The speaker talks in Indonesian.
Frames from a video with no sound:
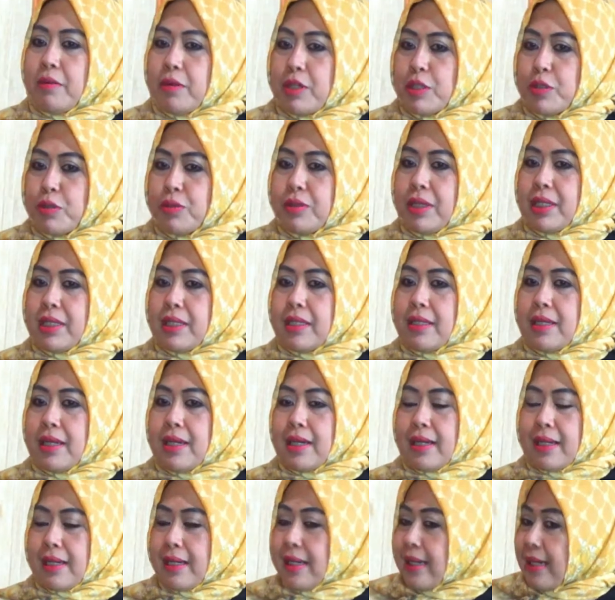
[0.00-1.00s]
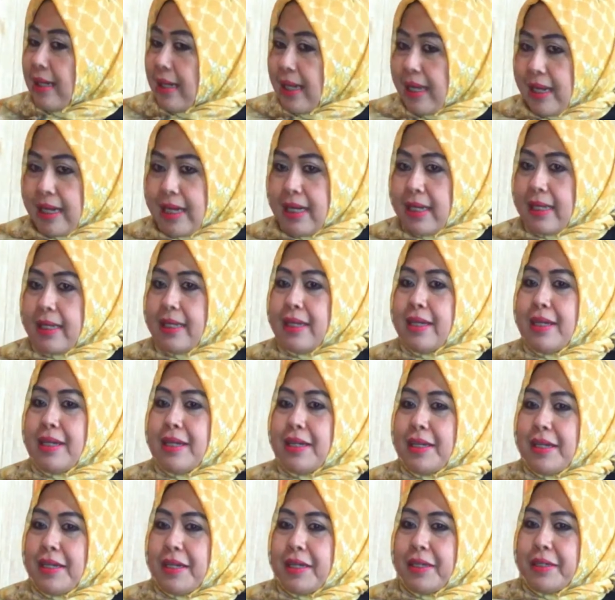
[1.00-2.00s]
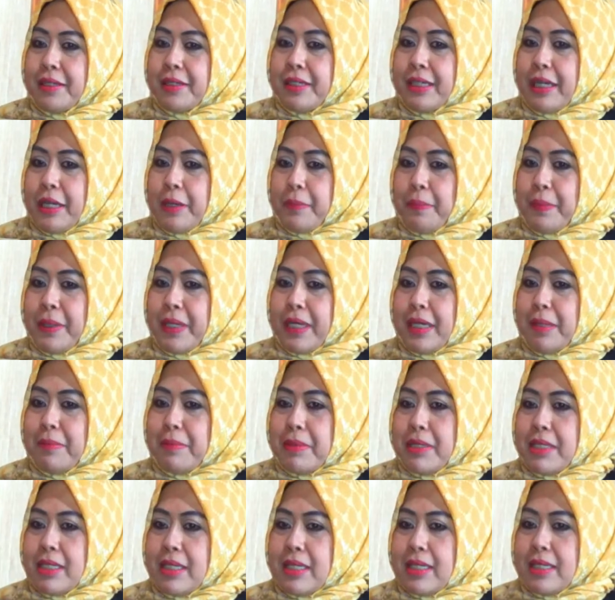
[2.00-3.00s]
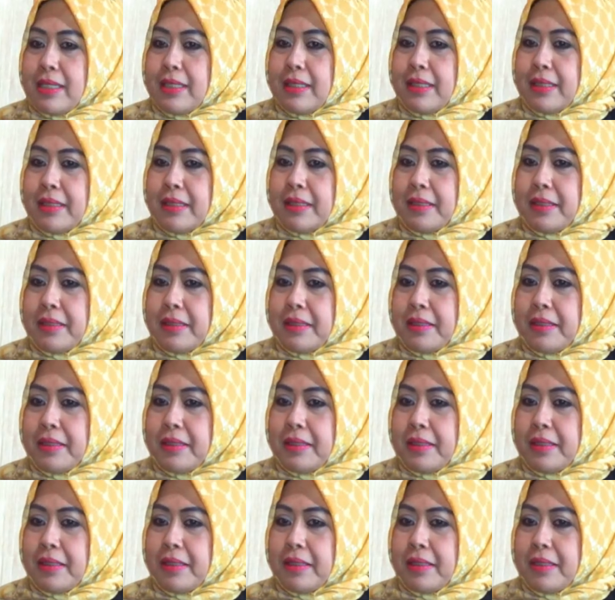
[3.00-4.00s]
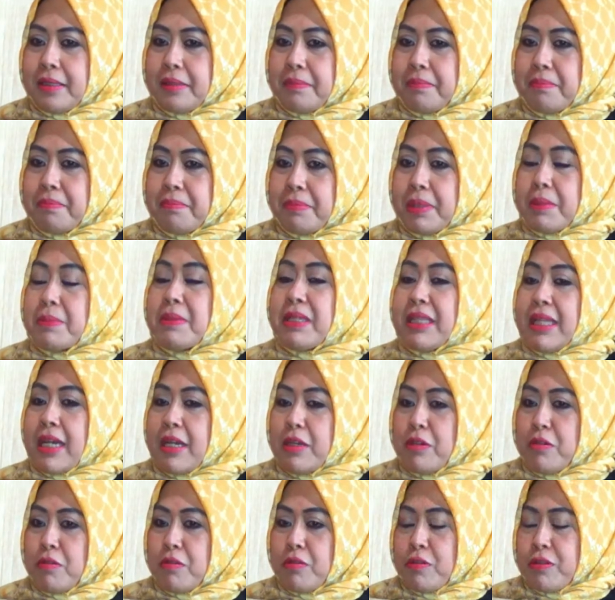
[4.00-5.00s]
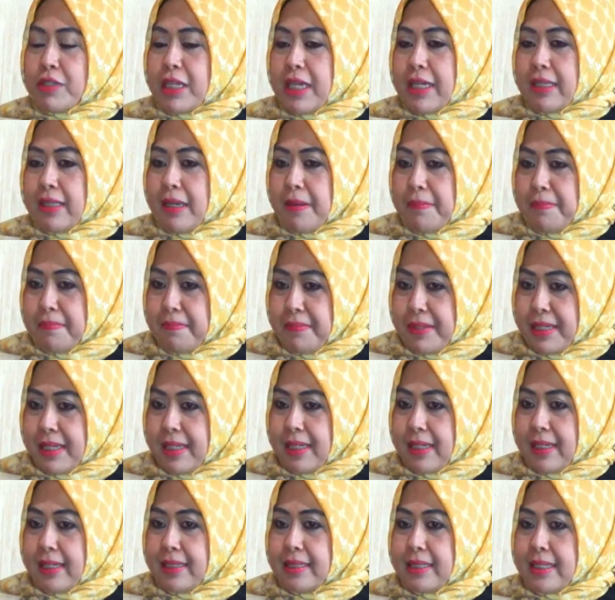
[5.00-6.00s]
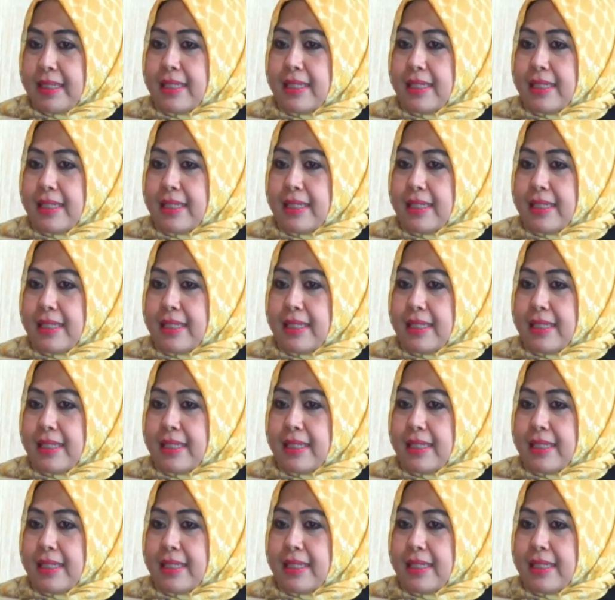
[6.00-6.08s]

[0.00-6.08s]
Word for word: dakwah juga tidak kalah uh, hmm, apa hmm, hmm, namanya uh, permintaan untuk saya tampil.